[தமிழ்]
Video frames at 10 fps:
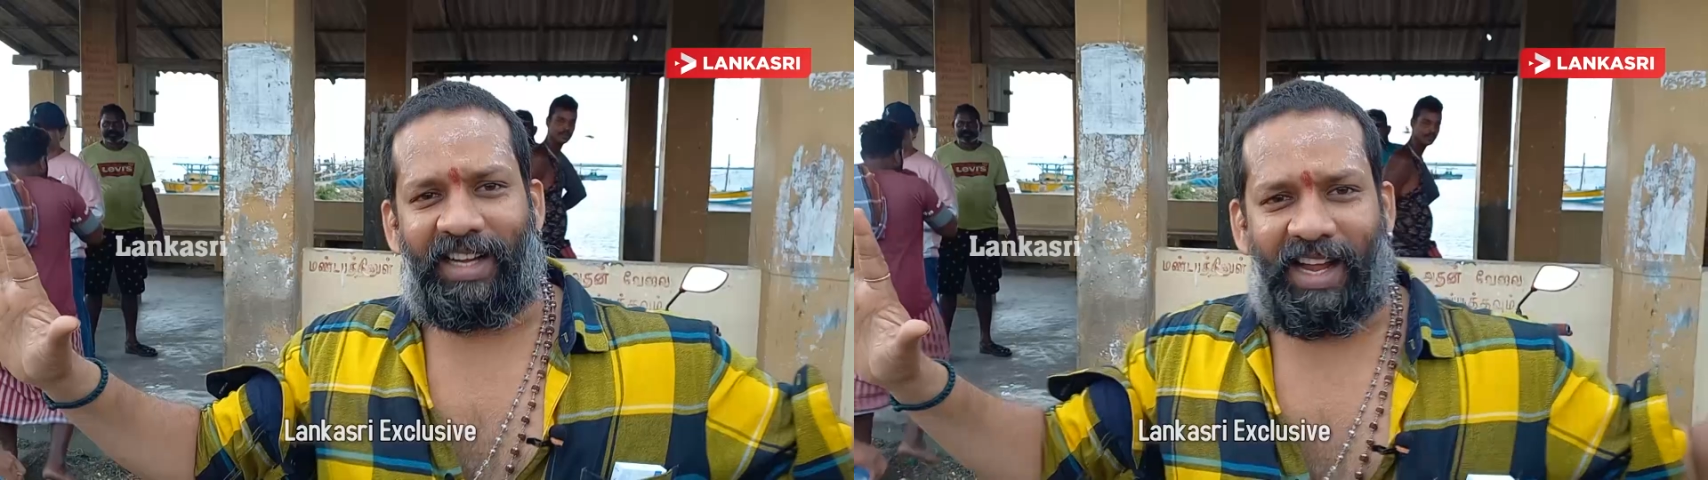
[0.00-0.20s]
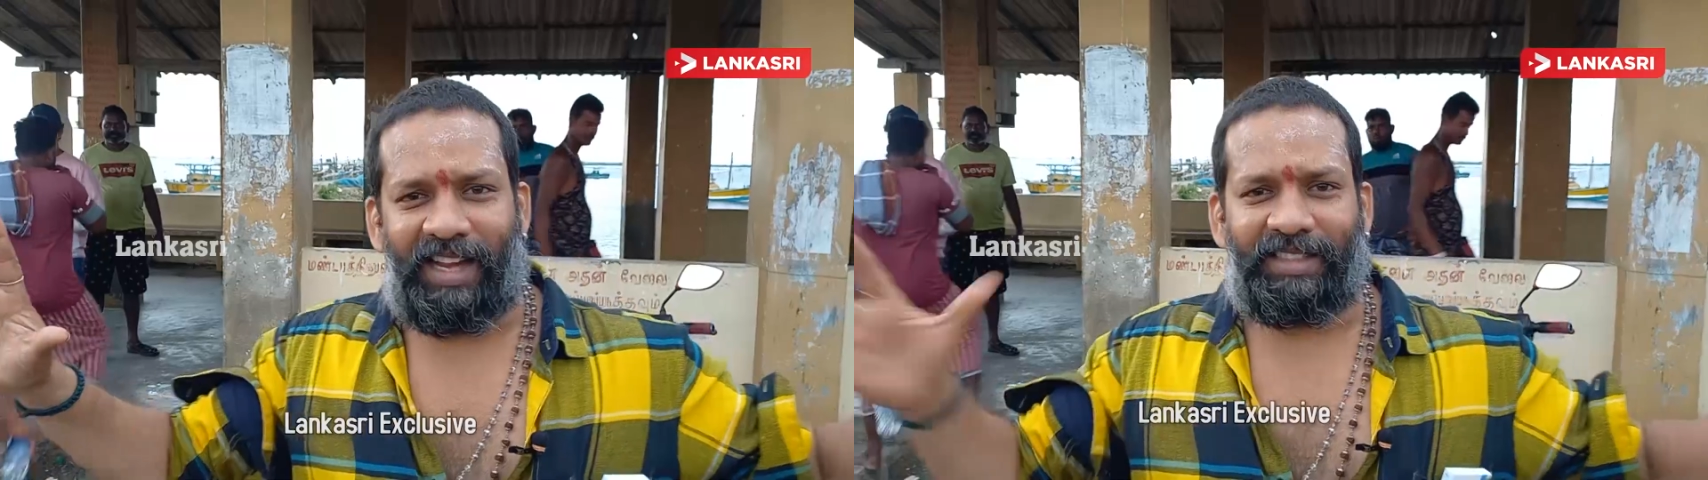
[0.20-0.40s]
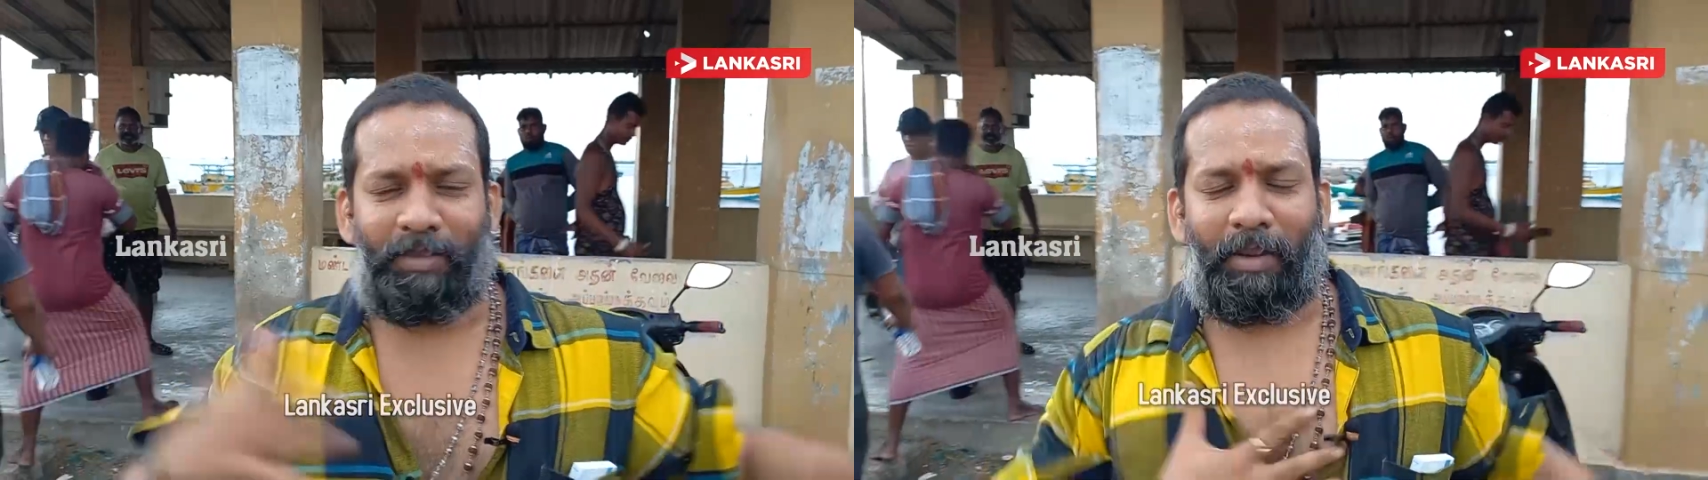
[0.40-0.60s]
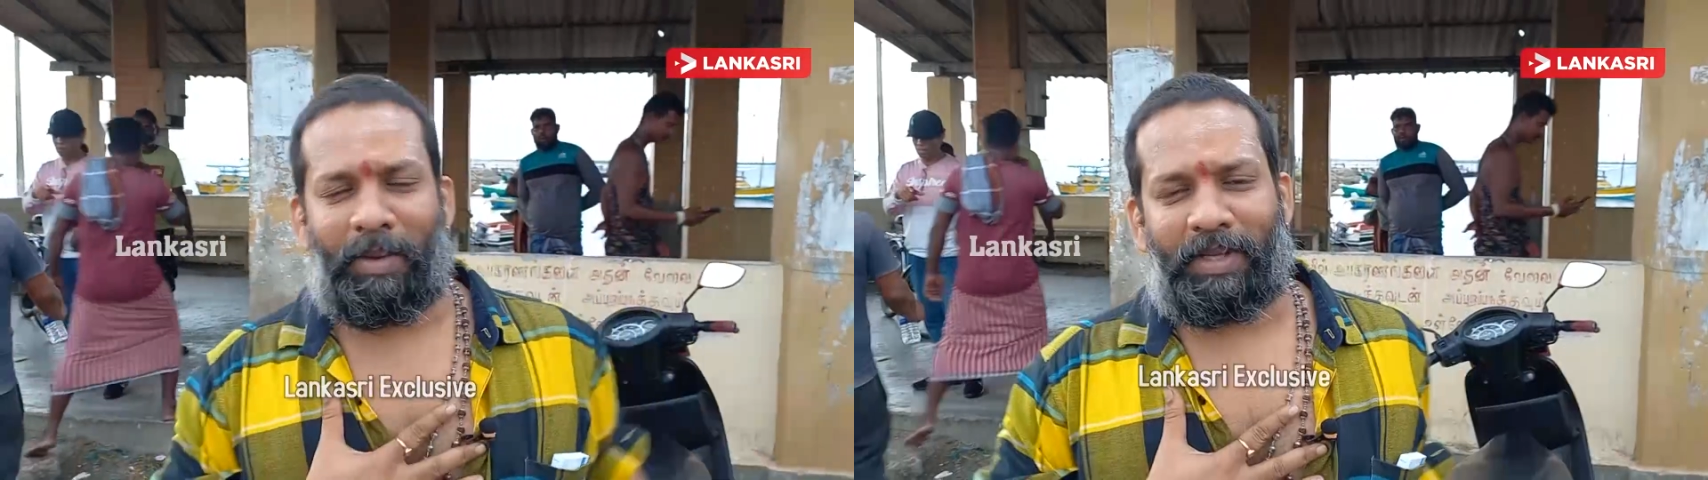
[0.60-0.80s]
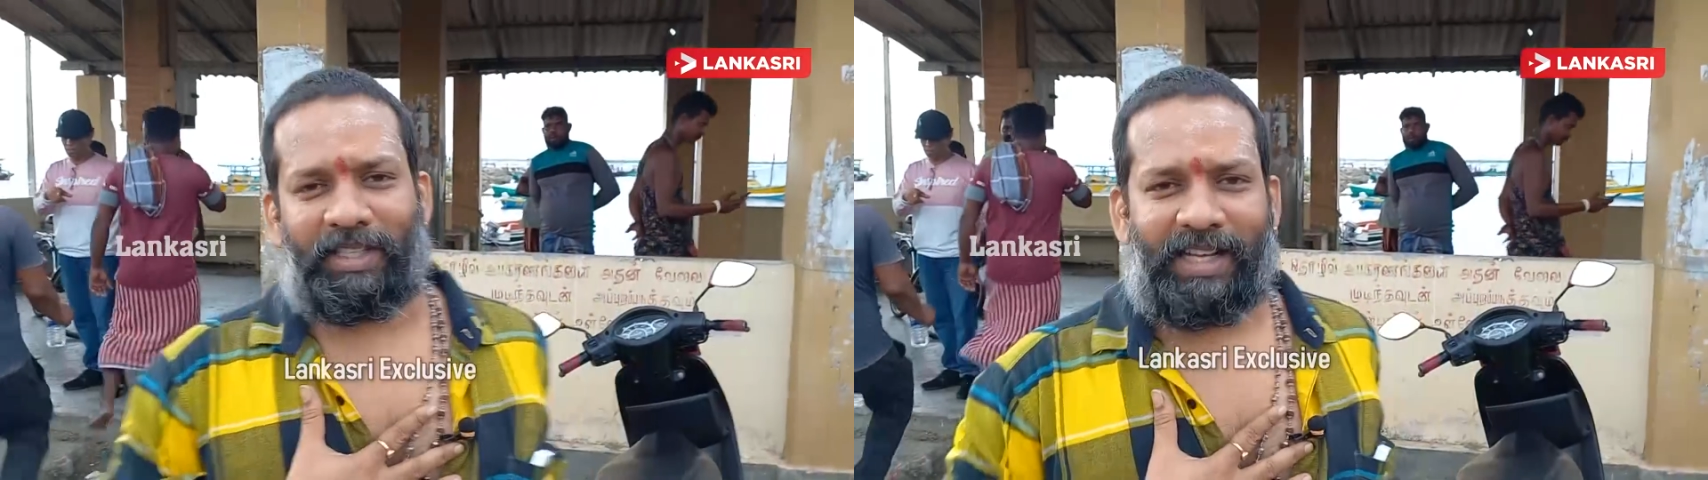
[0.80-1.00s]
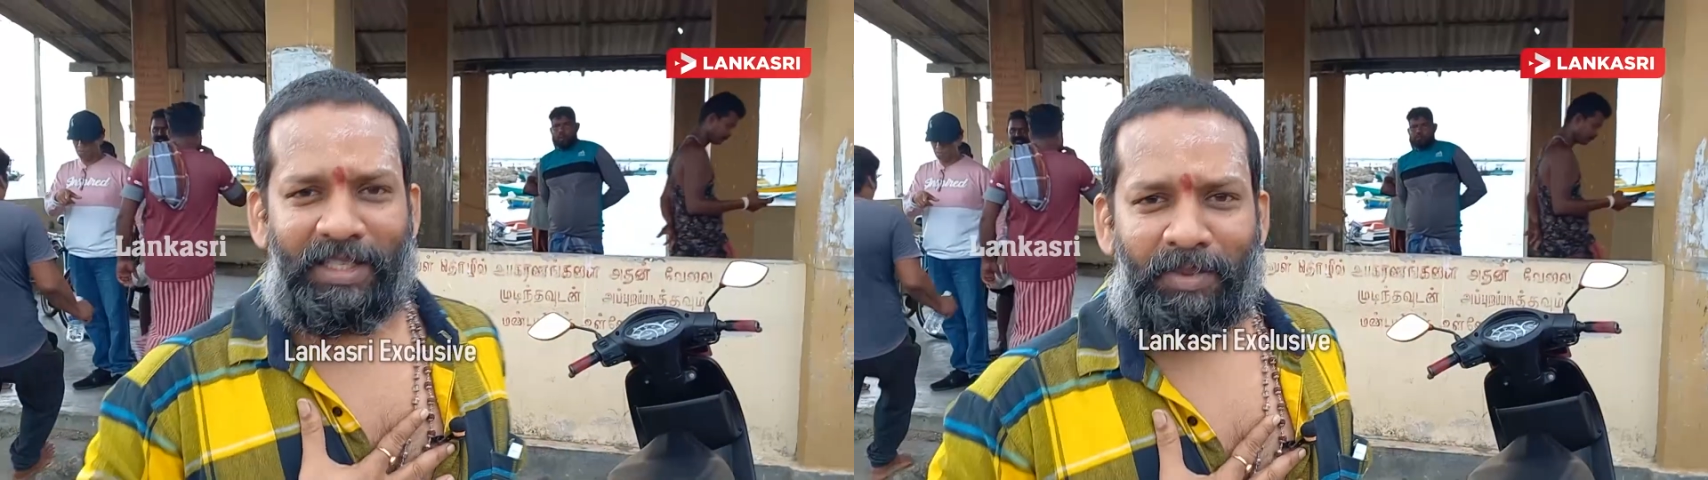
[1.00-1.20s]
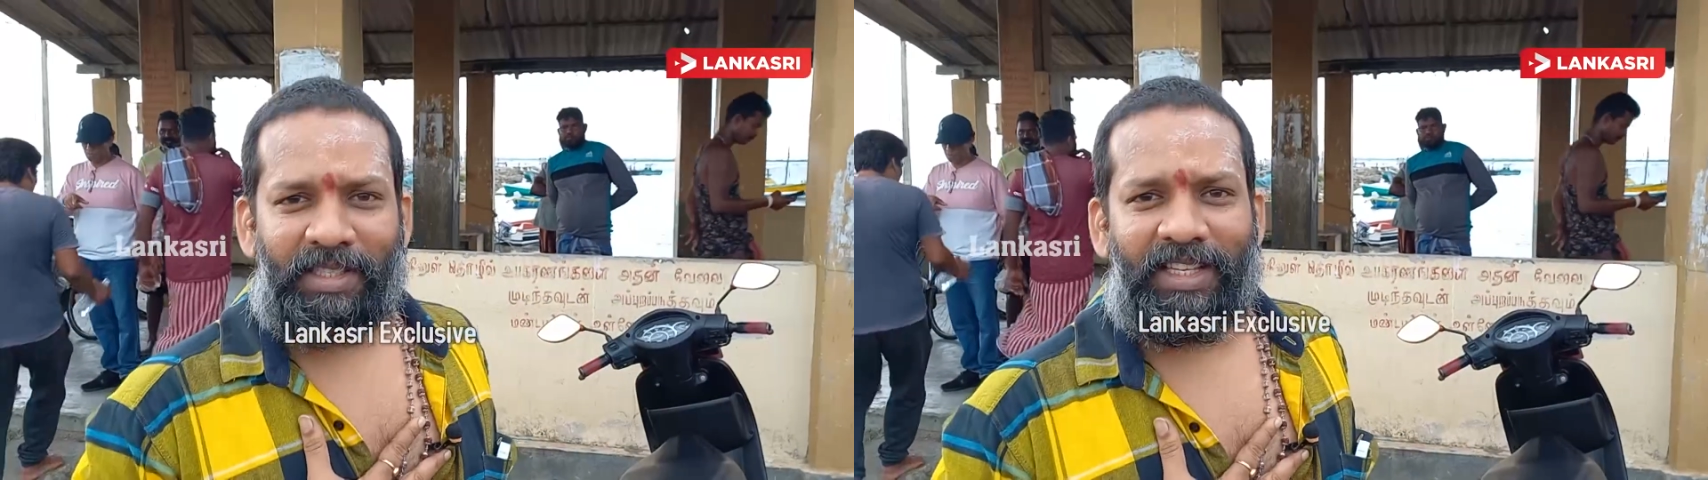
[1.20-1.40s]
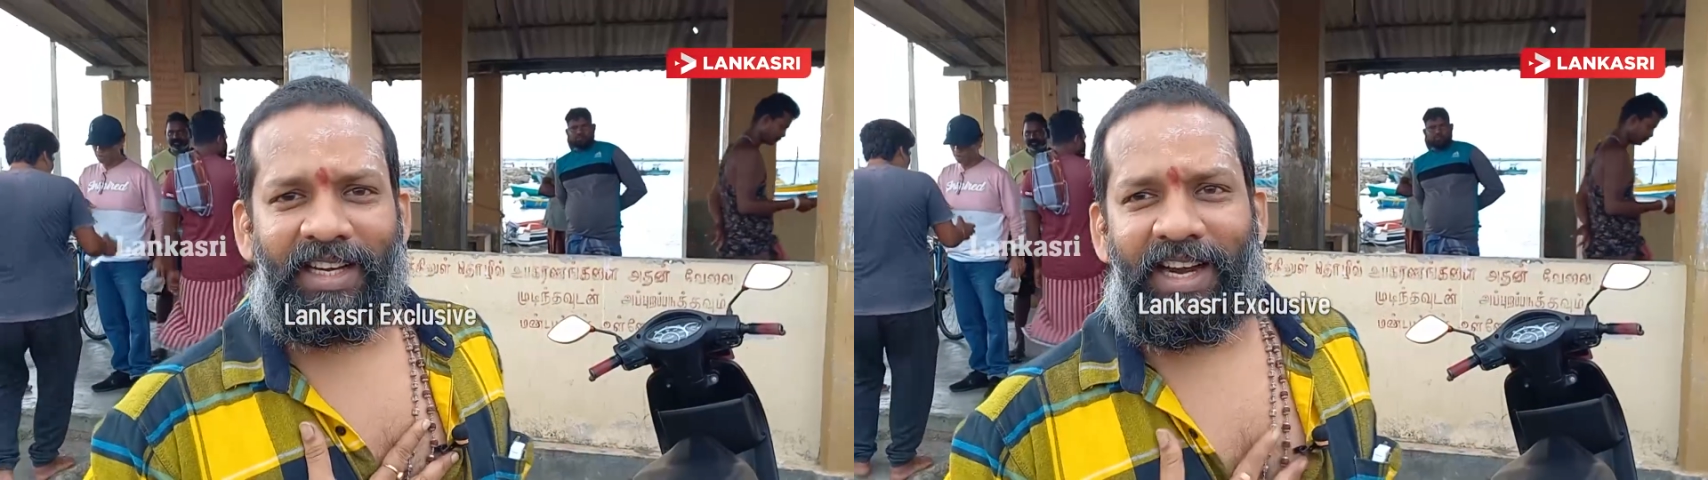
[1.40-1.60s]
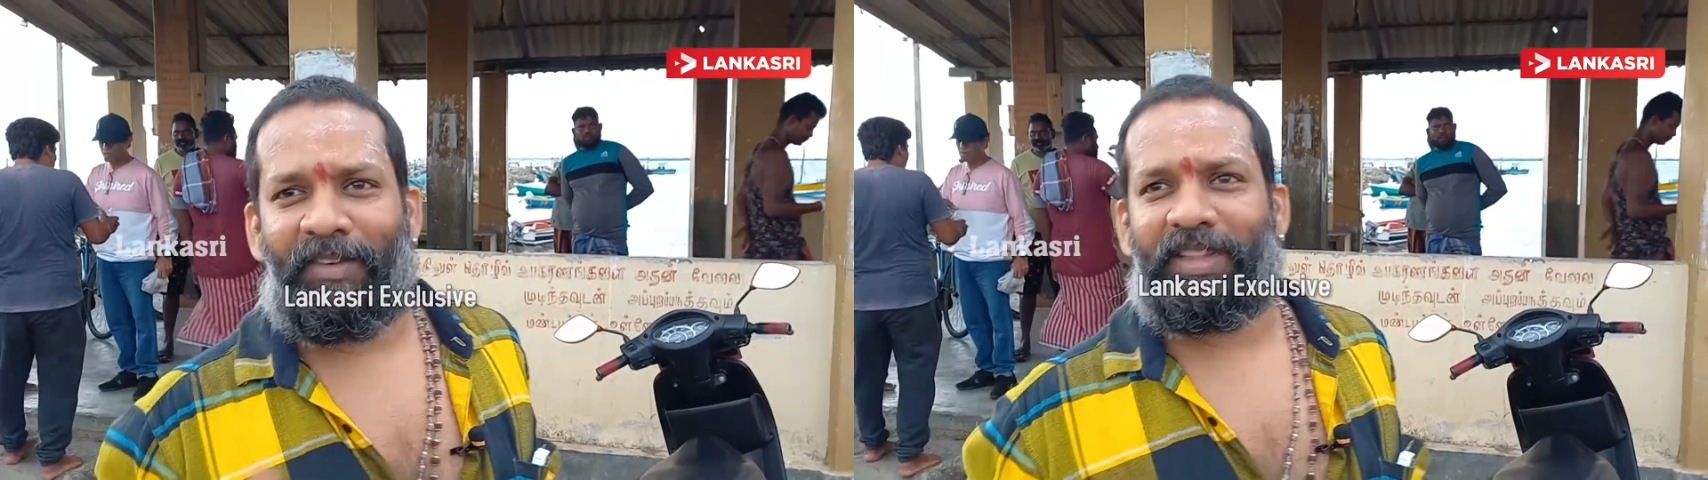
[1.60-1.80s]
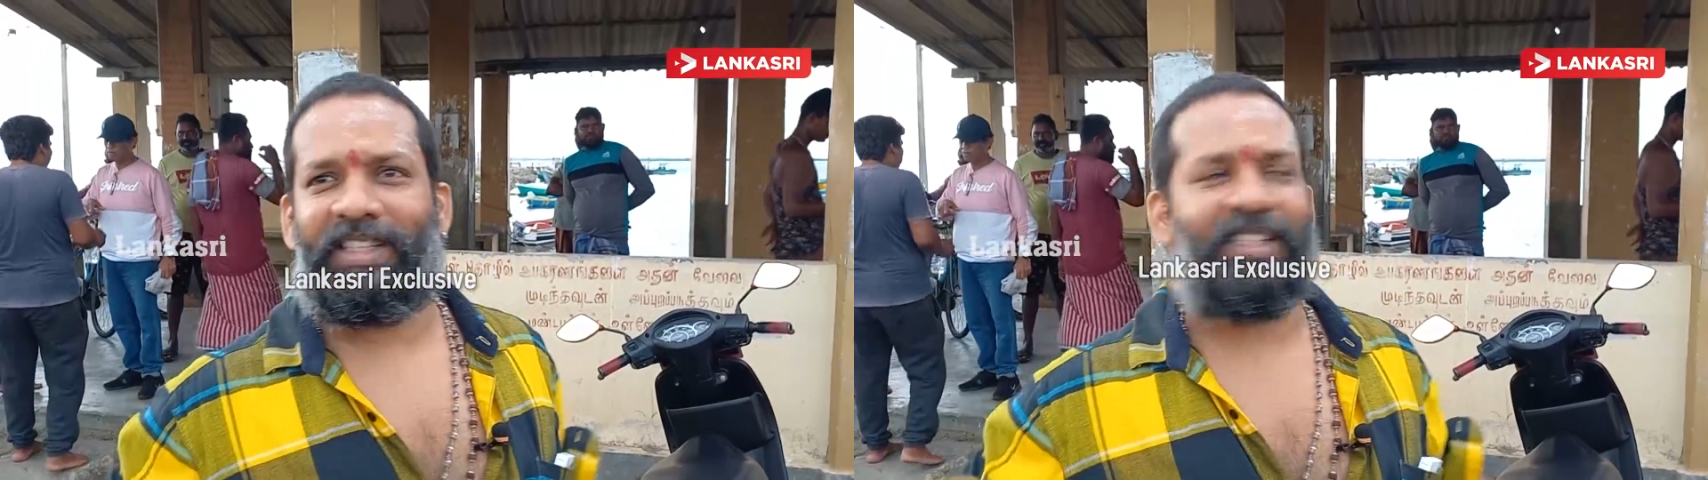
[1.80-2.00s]
வணக்கங்களா இது பாபா பாஸ்கர் டான்ஸ் மாஸ்டர்
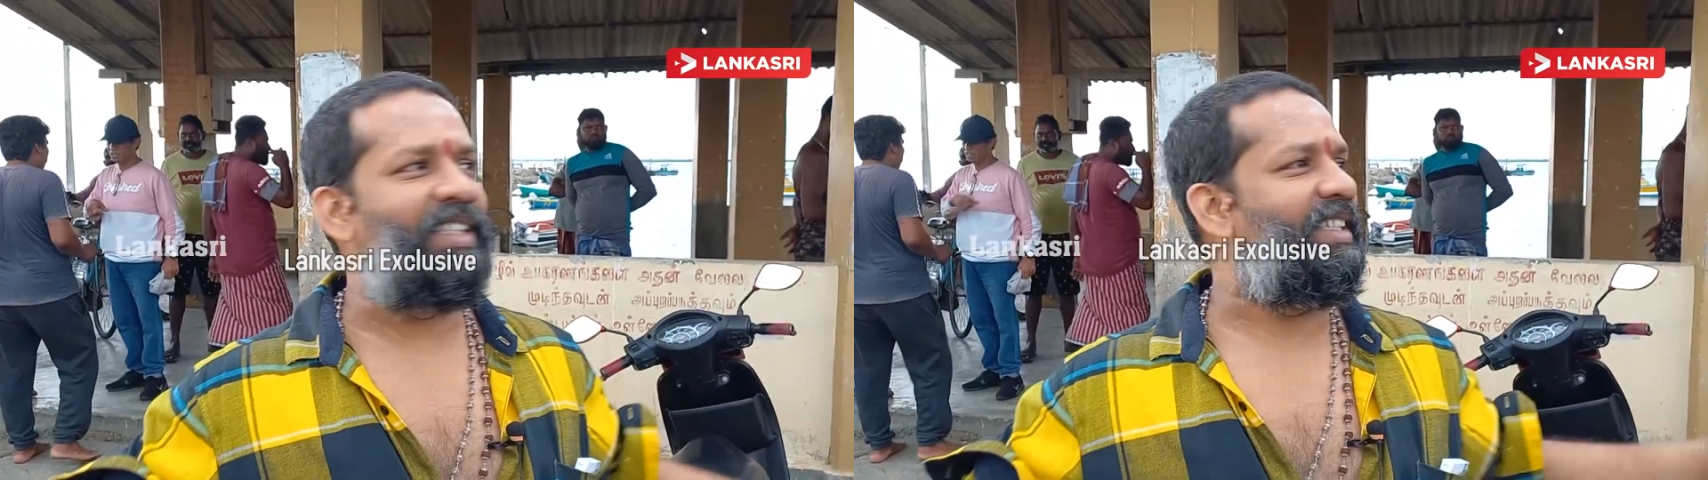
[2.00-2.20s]
நான் வந்து